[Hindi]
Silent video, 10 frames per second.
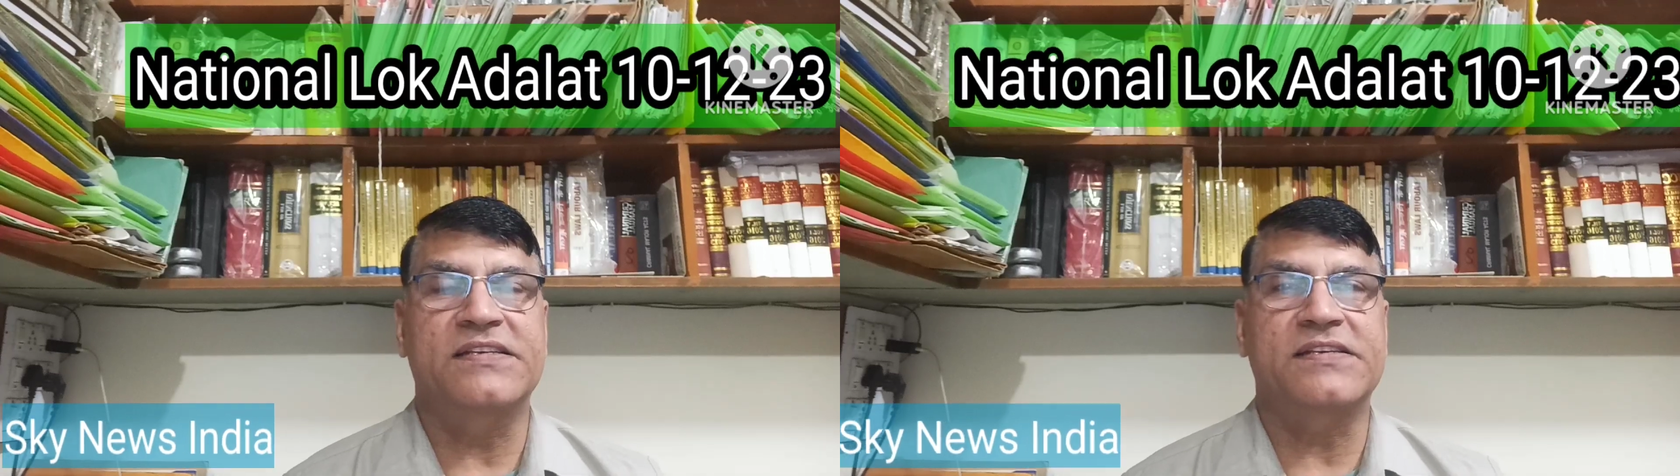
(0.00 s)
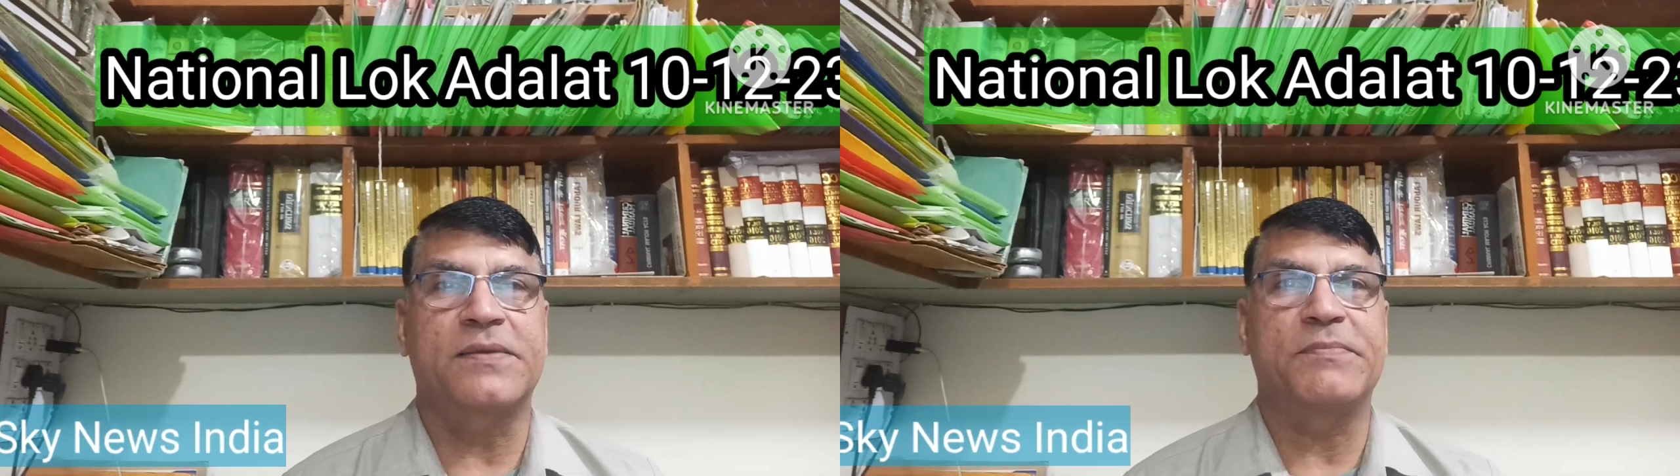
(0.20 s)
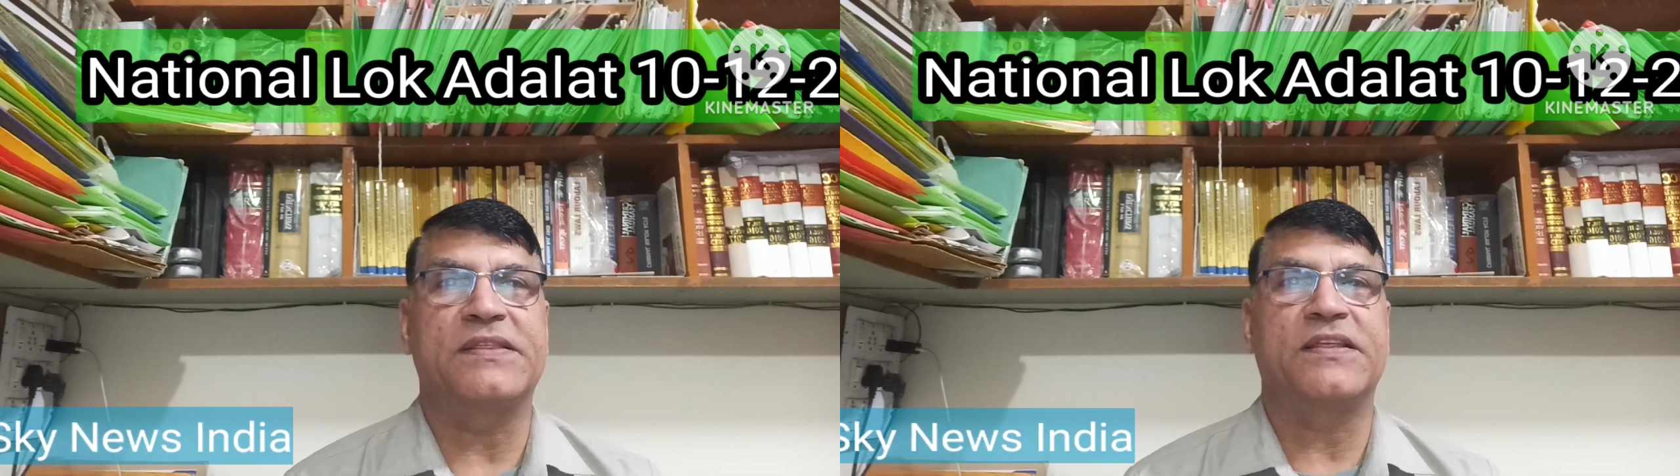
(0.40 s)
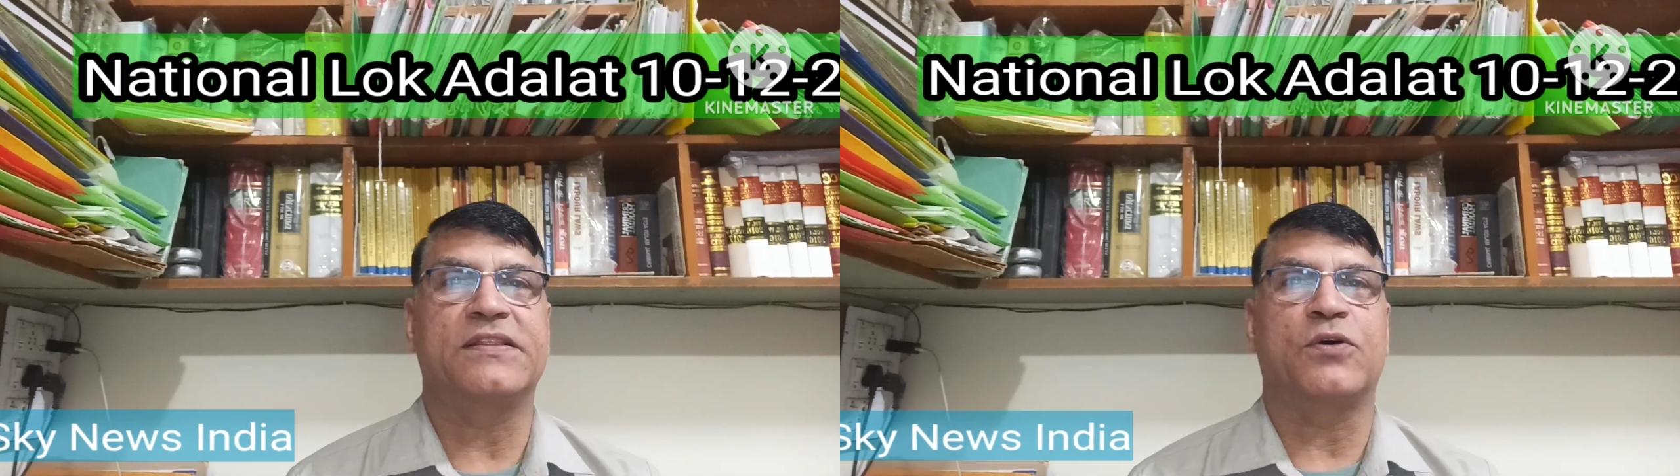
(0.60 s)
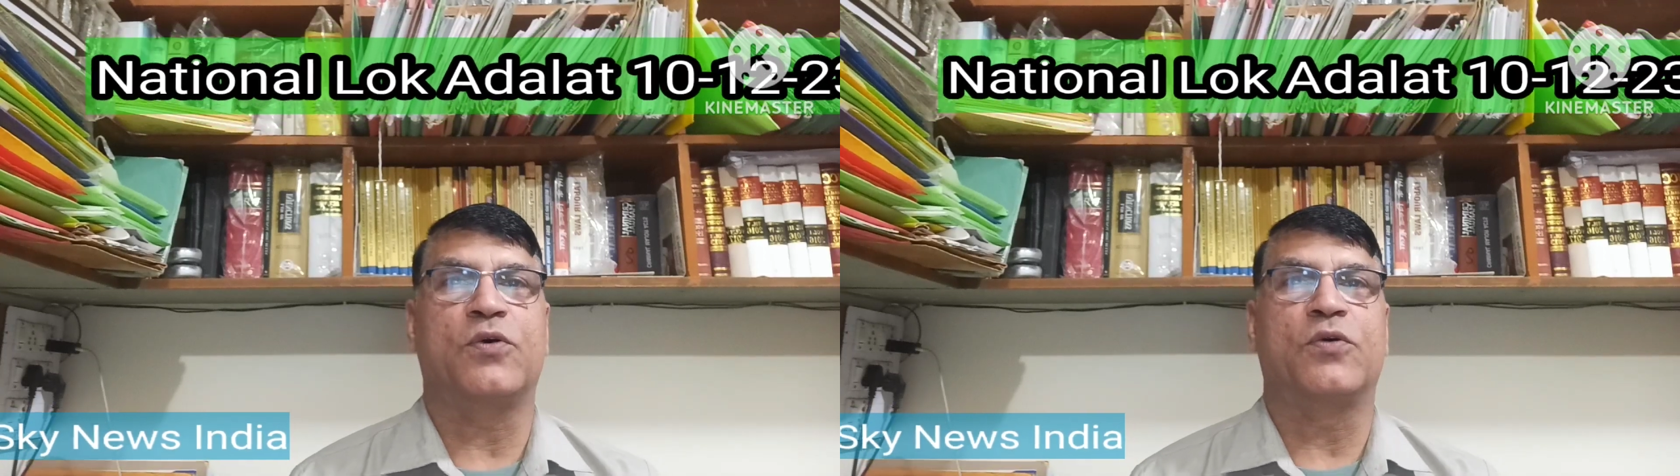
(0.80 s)
से
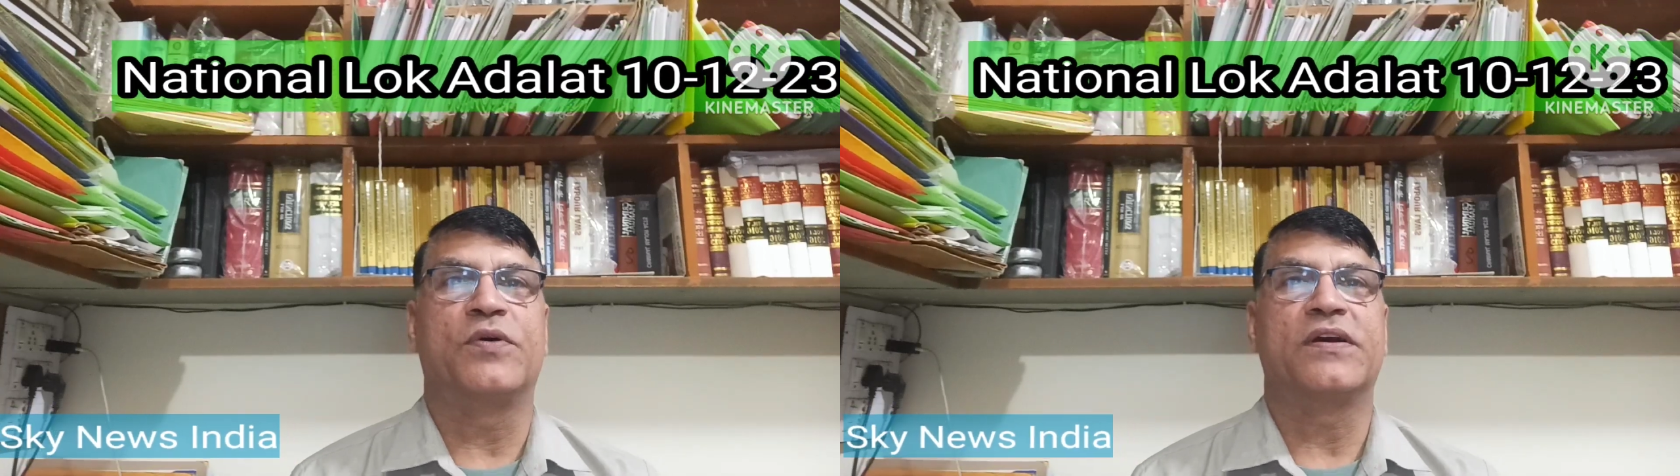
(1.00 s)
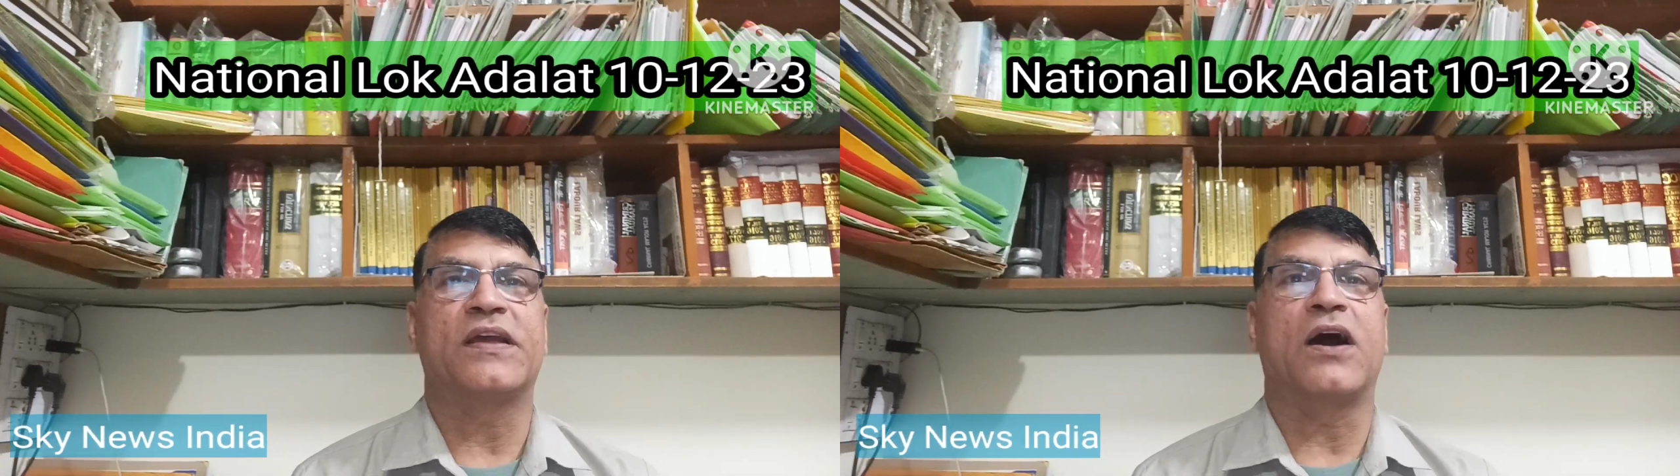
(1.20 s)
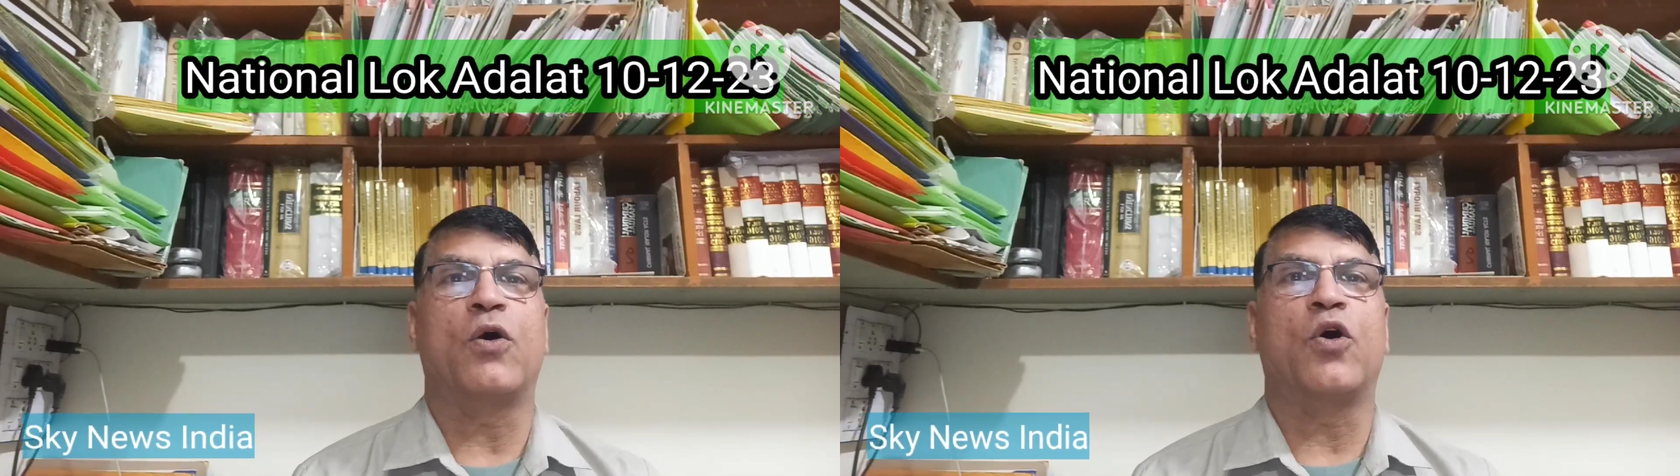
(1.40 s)
संबंधित हो या